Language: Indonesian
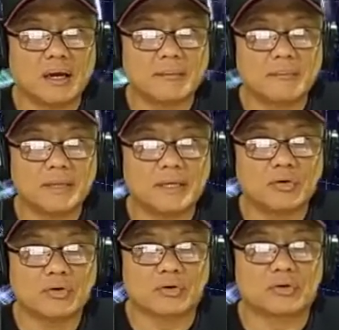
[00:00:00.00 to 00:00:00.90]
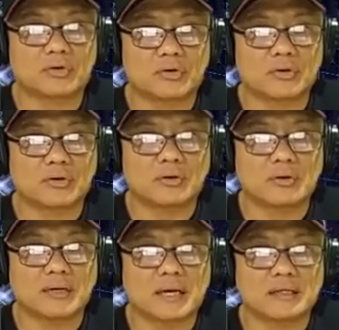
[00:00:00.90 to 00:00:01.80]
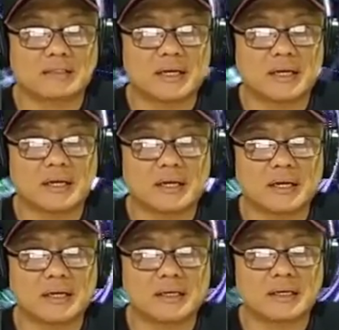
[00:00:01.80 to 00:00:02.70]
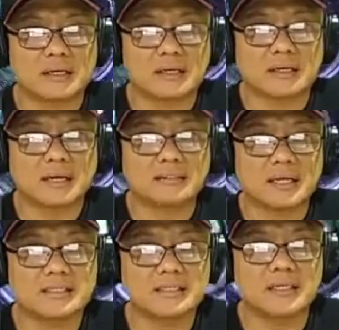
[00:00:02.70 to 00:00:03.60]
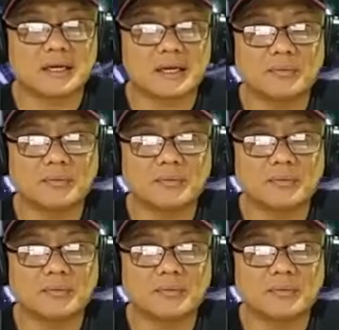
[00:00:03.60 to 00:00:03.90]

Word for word: amenor lakta laktasi ya.